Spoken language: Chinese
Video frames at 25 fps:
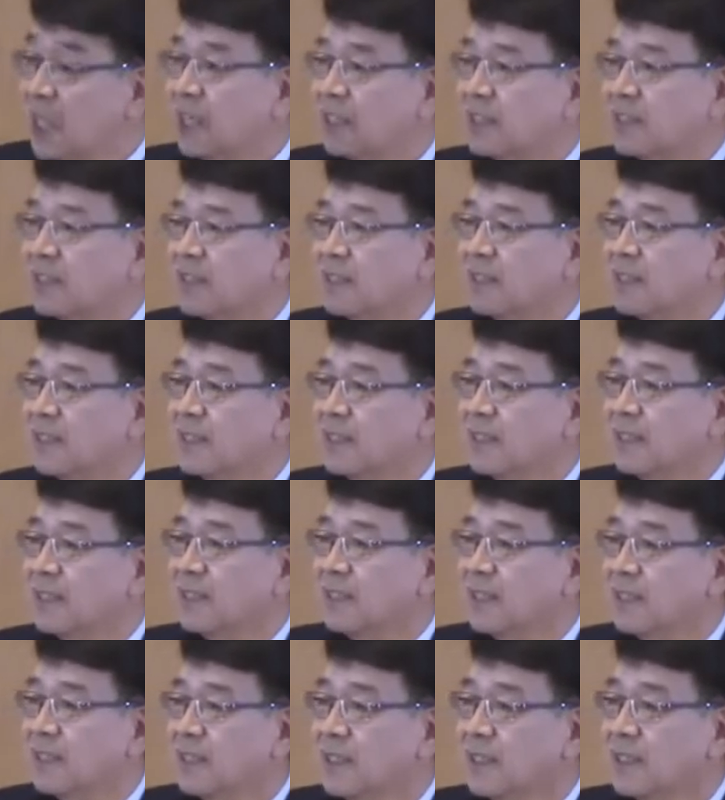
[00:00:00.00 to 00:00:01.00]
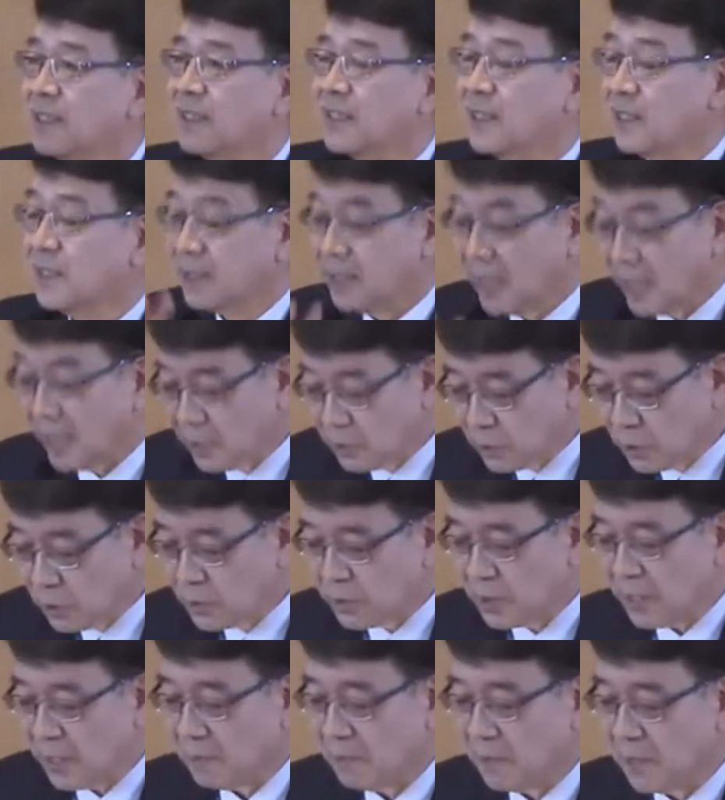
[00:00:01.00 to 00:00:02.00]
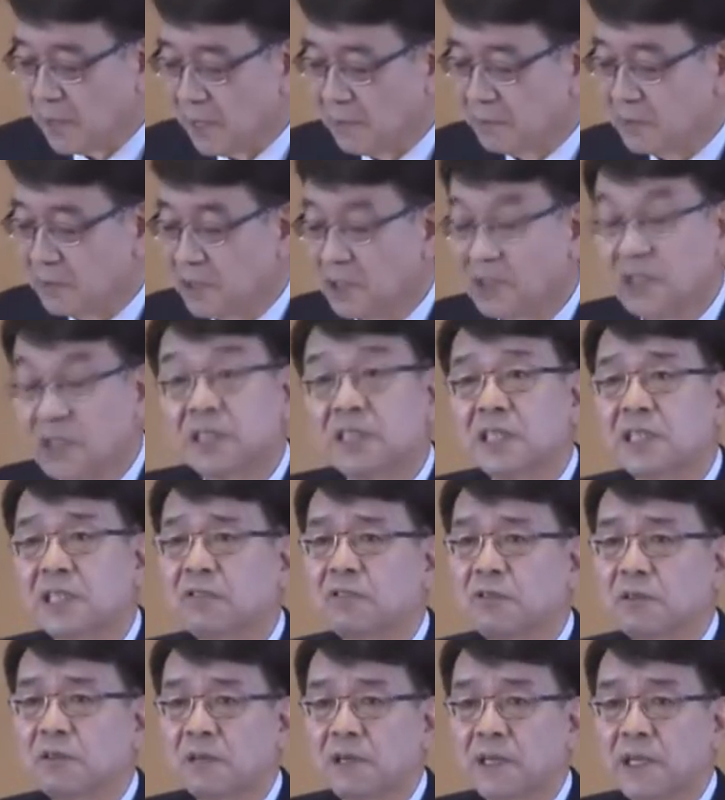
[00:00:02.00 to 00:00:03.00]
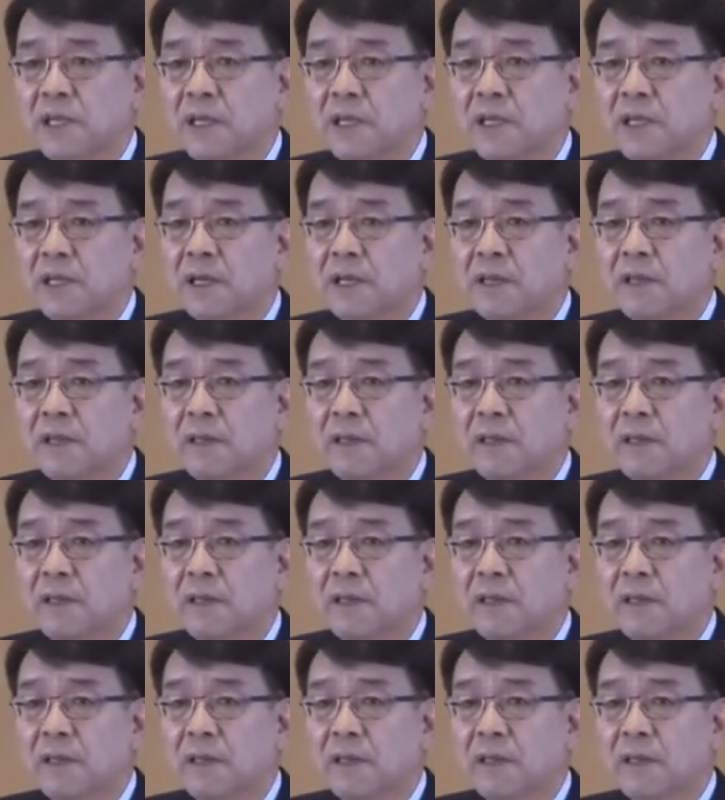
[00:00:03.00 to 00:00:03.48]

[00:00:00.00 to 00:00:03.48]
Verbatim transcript: 生命树的存在可能暗示至少是件事。